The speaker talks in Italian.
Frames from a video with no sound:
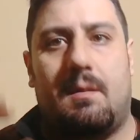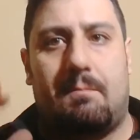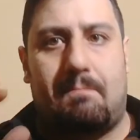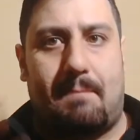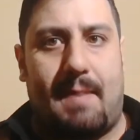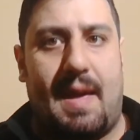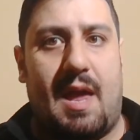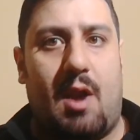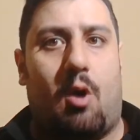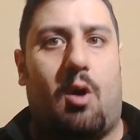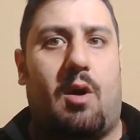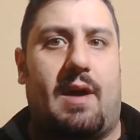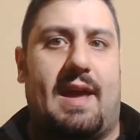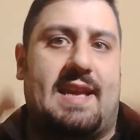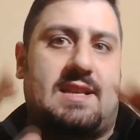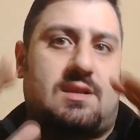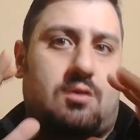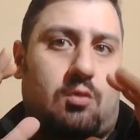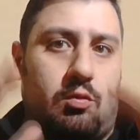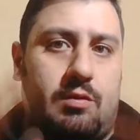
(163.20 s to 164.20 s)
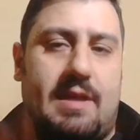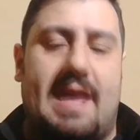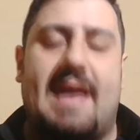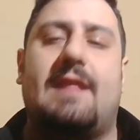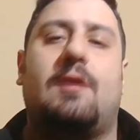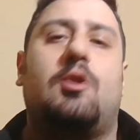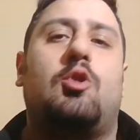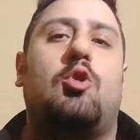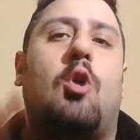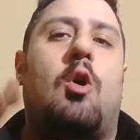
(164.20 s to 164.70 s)
Però,
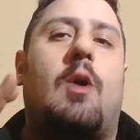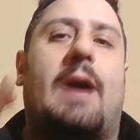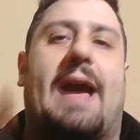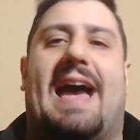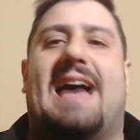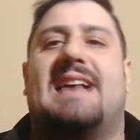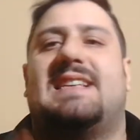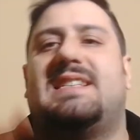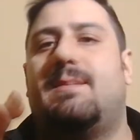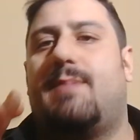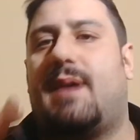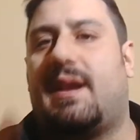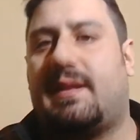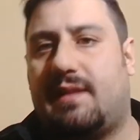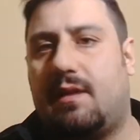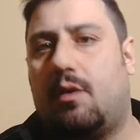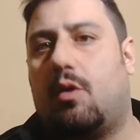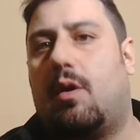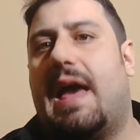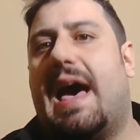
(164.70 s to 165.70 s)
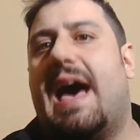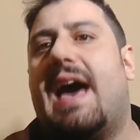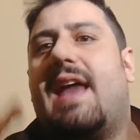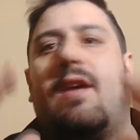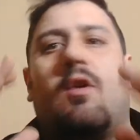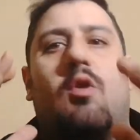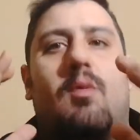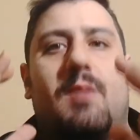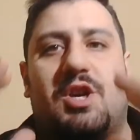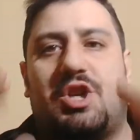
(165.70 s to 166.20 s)
escludendo casi particolari
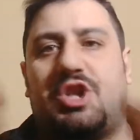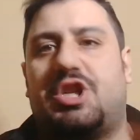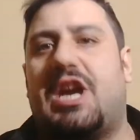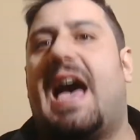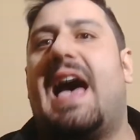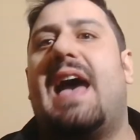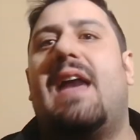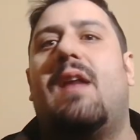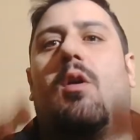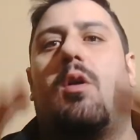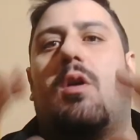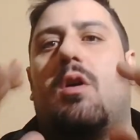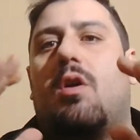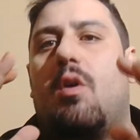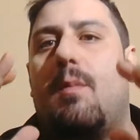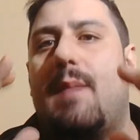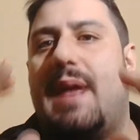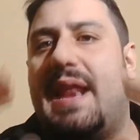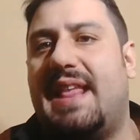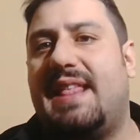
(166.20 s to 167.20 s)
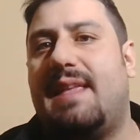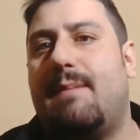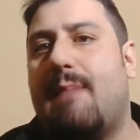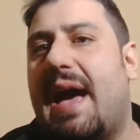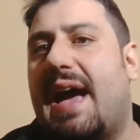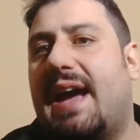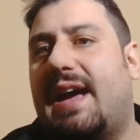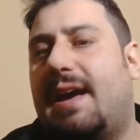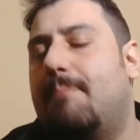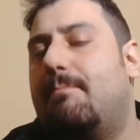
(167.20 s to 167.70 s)
come Shylock, come Lady
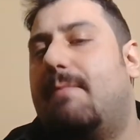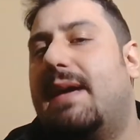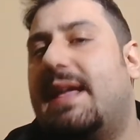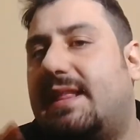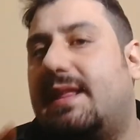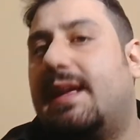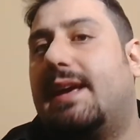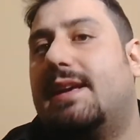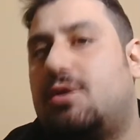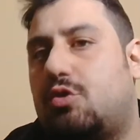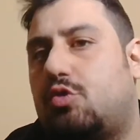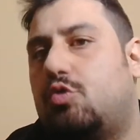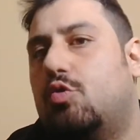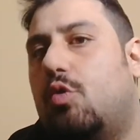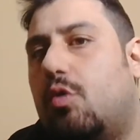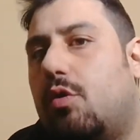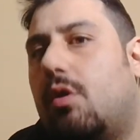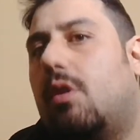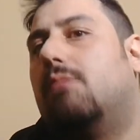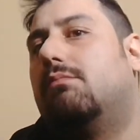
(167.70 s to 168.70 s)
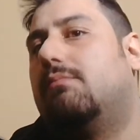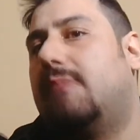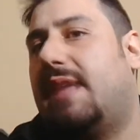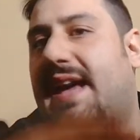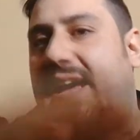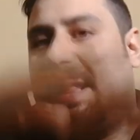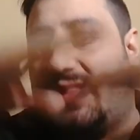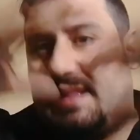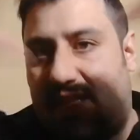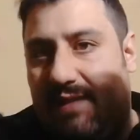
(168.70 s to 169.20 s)
Macbeth, che sono dei
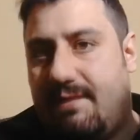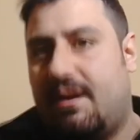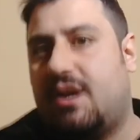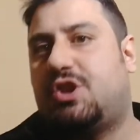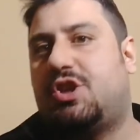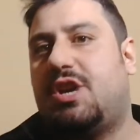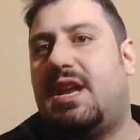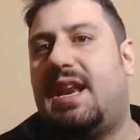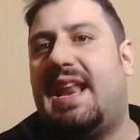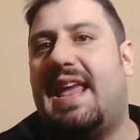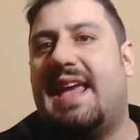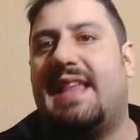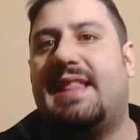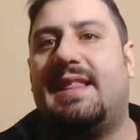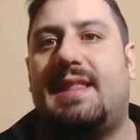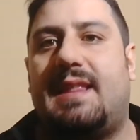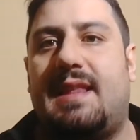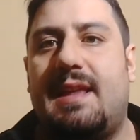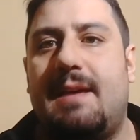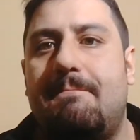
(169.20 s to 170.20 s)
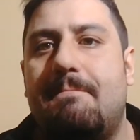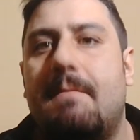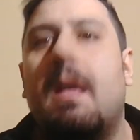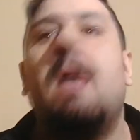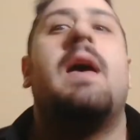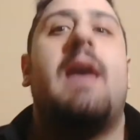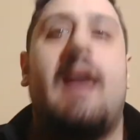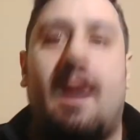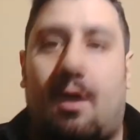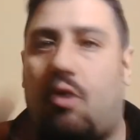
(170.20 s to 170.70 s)
cattivi eccellenti,
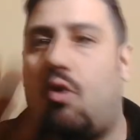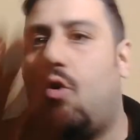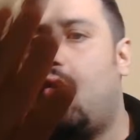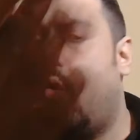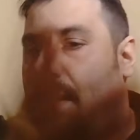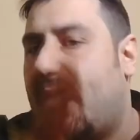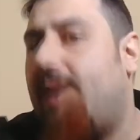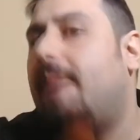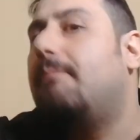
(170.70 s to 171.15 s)
e come